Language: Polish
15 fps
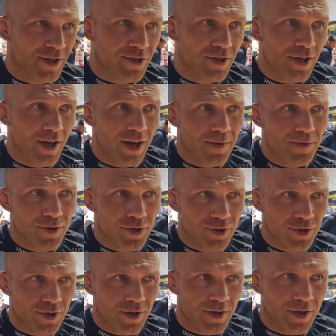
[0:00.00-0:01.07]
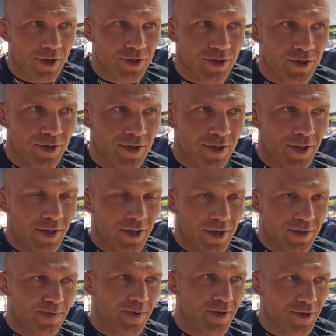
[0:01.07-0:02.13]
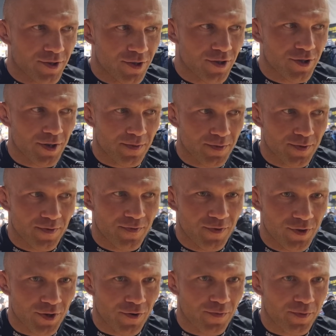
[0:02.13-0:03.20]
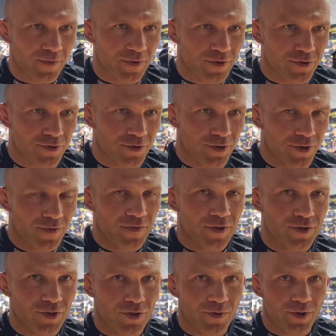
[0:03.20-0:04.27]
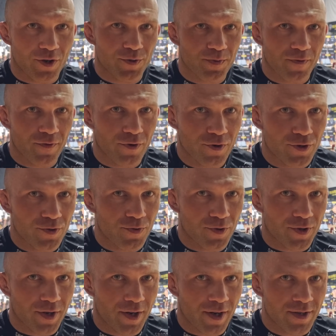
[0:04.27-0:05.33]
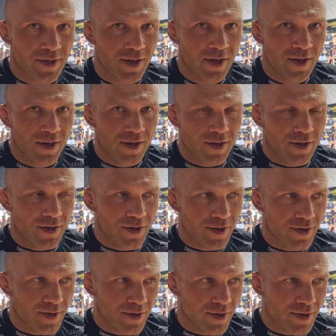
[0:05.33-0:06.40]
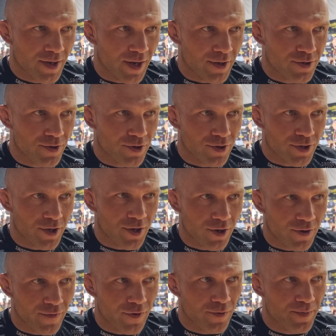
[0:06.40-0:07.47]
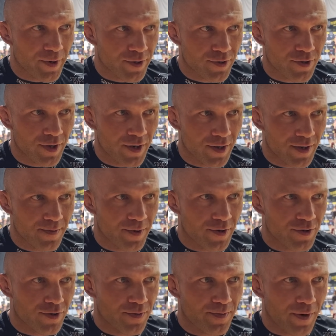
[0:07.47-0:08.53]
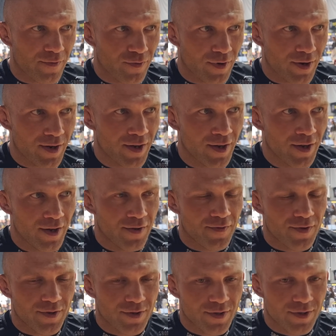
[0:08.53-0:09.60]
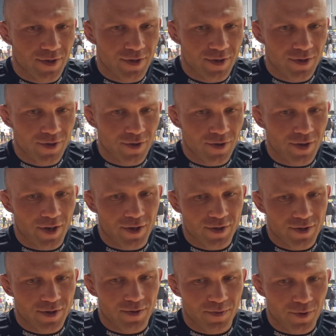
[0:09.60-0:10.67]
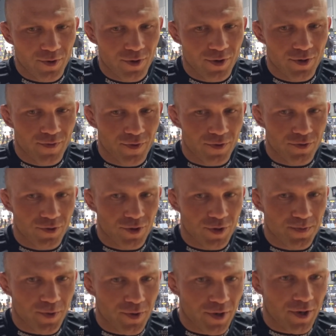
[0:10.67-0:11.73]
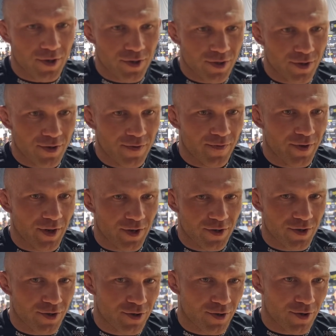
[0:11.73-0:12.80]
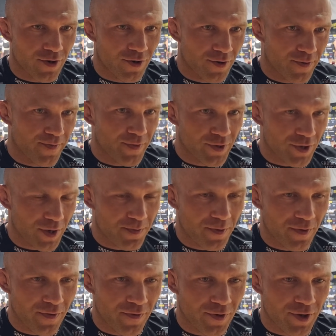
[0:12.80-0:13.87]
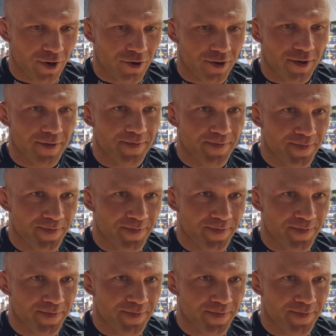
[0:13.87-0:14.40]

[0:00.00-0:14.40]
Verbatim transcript: Znaczy nie, ale myślę, że też y, ten niesmak jeszcze gdzieś tam wisiał w powietrzu i wiesz, i to też powychodziło teraz. E, Casio też atakował personalnie bardzo Pawła, więc y, no no teraz mogli w końcu się spotkać i wyjaśnić to, że tak powiem, w oktagonie.